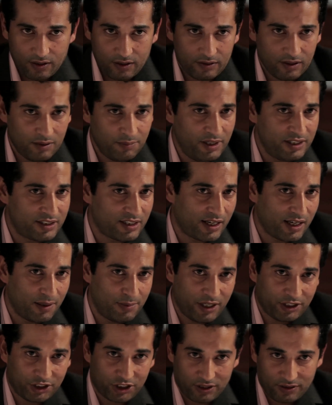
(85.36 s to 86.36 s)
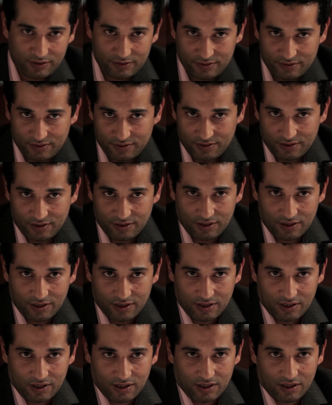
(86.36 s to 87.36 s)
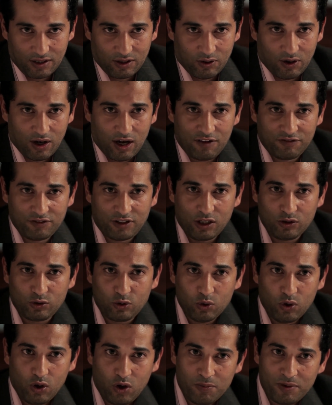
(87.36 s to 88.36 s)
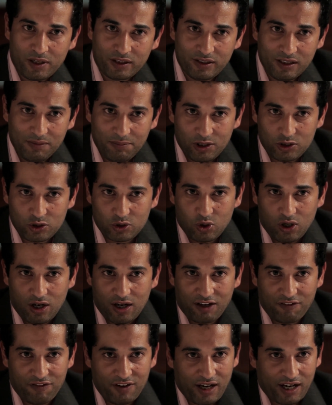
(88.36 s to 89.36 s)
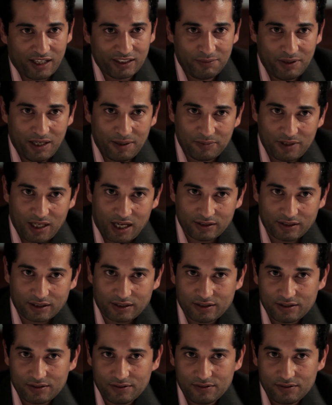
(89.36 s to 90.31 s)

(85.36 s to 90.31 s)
تلميذك يا باشا وافضل طول عمري تلميذ صغير في الاكاديميه بتاعتك